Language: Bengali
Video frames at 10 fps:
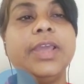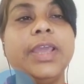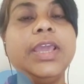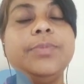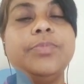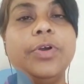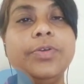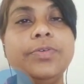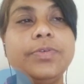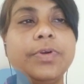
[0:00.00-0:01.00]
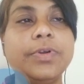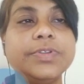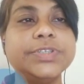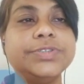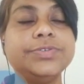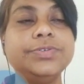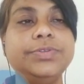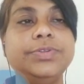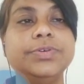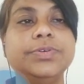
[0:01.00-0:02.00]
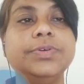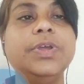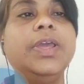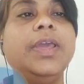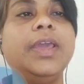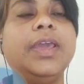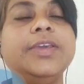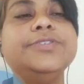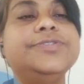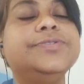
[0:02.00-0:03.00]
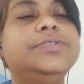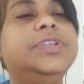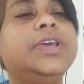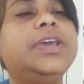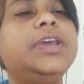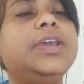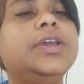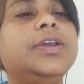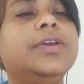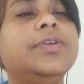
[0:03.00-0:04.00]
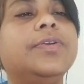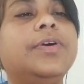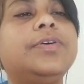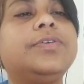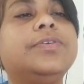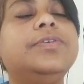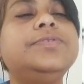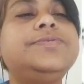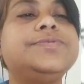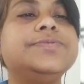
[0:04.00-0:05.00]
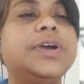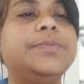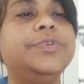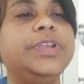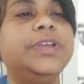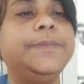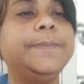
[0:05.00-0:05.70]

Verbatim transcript: এই ভয়ঙ্কর যে যুদ্ধ এই যুদ্ধে রক্ষ চূড়ামণি